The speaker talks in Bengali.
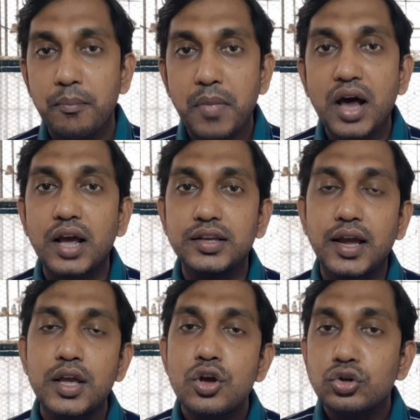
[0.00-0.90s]
মারা
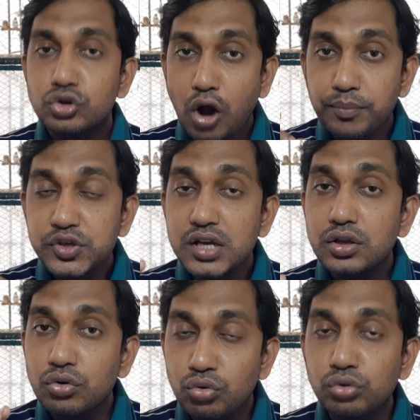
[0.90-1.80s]
যায়
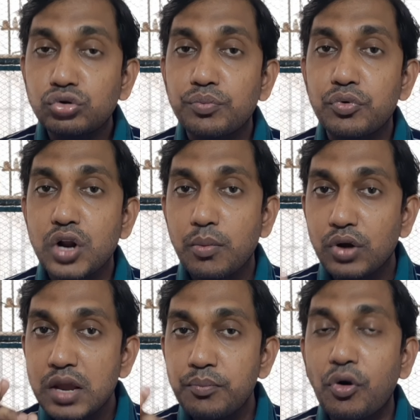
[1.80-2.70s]
সবচাইতে গুরুত্বপূর্ণ এবং
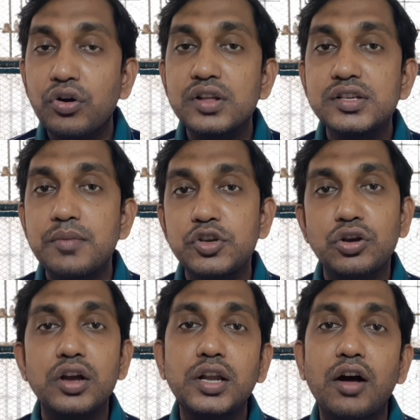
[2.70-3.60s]
ইম্পর্টেন্ট যে
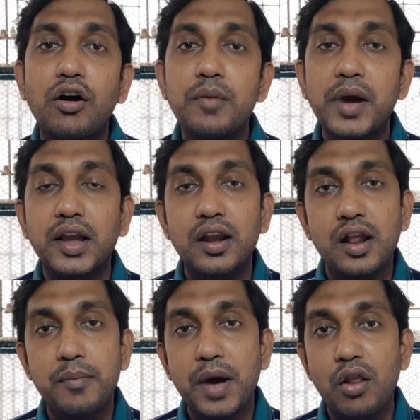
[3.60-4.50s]
বিষয়টা হয় পাখির
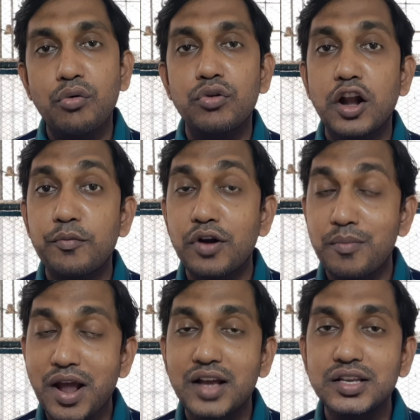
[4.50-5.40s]
গায়ে পালক উঠান করে
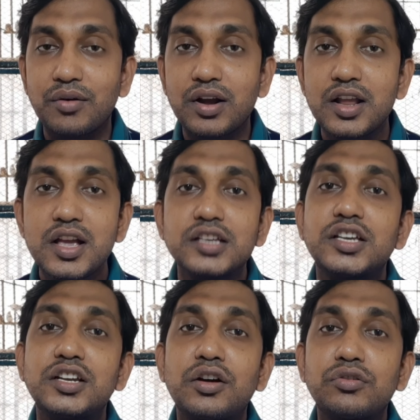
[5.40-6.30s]
মারা যাওয়ার
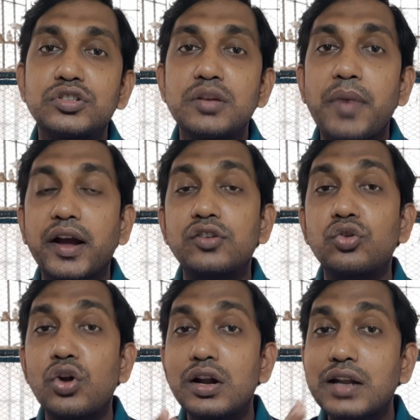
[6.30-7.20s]
সেটা হচ্ছে পাখির
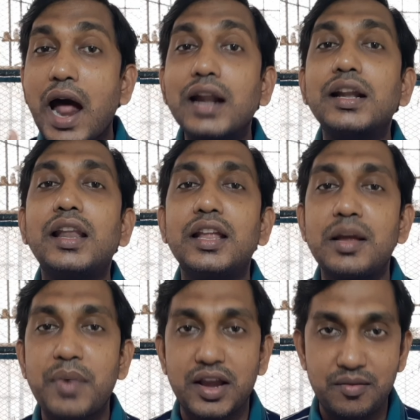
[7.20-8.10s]
শরীর ঠান্ডা লেগে
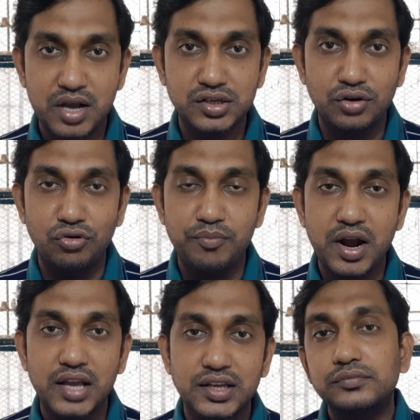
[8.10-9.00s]
পাখির বাচ্চাগুলো
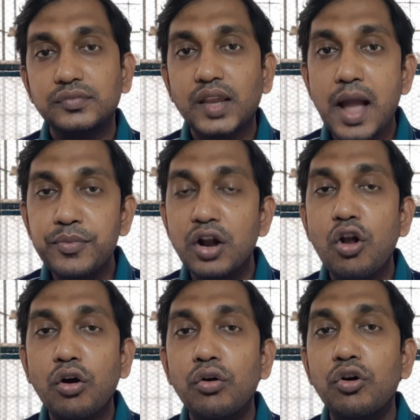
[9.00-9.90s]
মারা যায় আপনারা
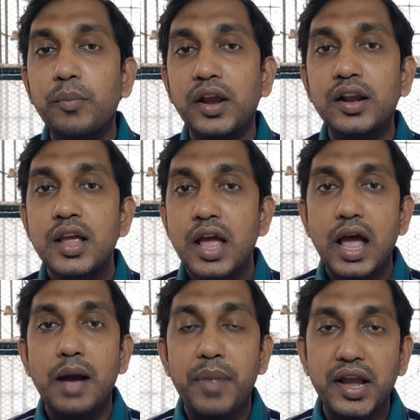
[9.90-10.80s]
লক্ষ্য করবেন
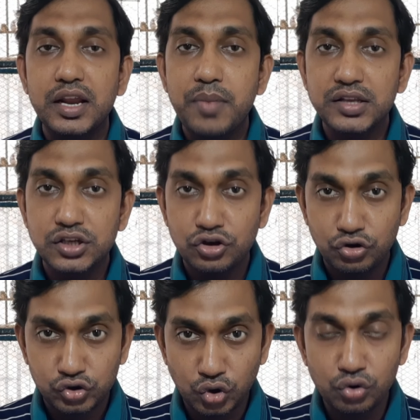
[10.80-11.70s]
পাখির বাচ্চা
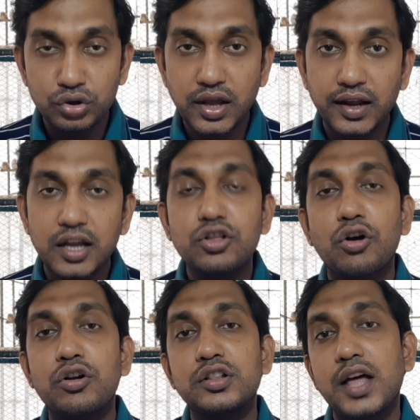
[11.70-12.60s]
যখন ছোট থাকে
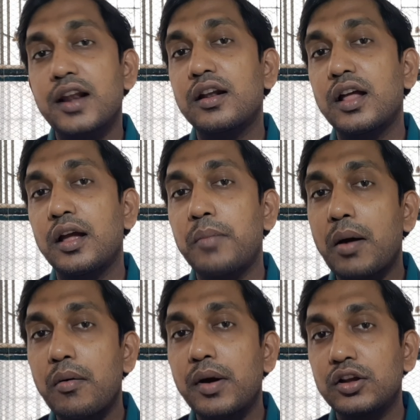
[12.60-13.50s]
তখন তার
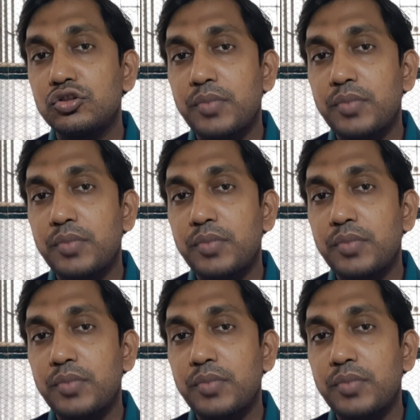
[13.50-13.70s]
বাবা মা কিন্তু